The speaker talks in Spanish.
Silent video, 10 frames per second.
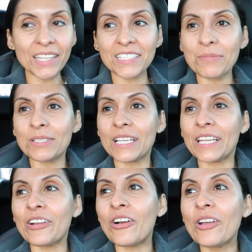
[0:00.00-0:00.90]
Y dice Mr.
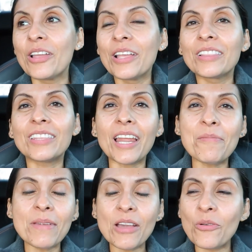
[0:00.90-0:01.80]
gringo,
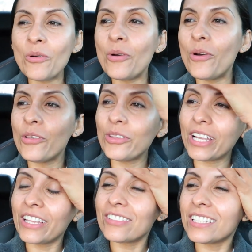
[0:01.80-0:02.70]
tráeme uno
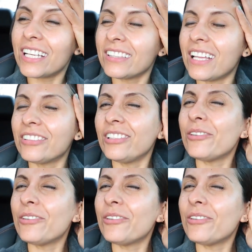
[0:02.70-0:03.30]
y que no sé qué tanto.